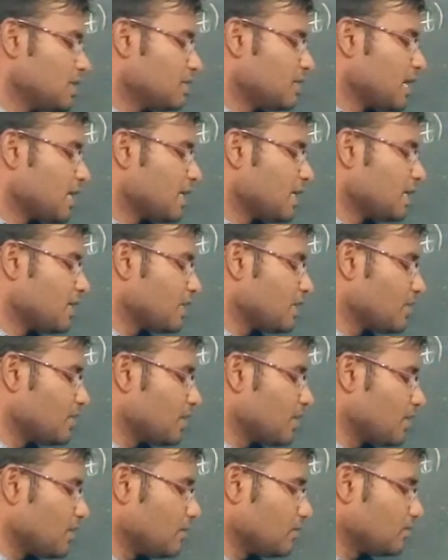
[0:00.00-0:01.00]
60 डिग्री
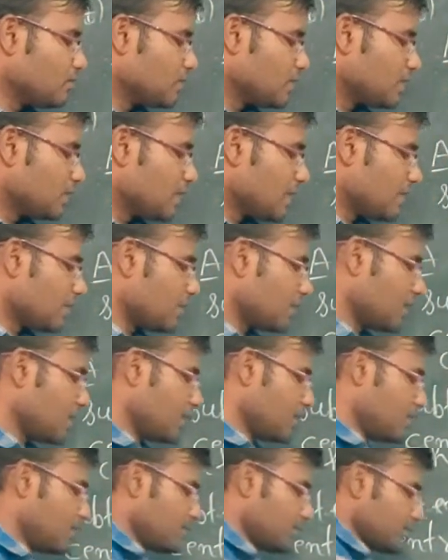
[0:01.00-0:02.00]
भी हम जानते
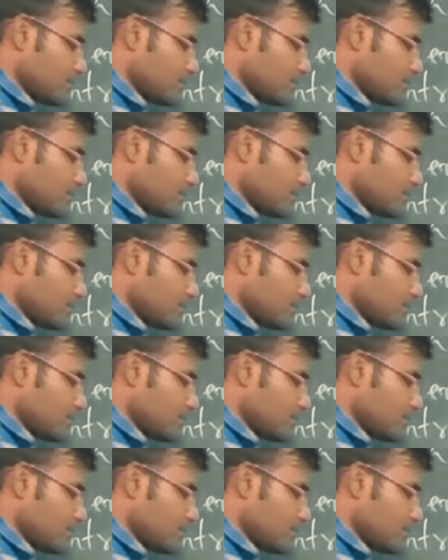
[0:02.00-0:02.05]
हैं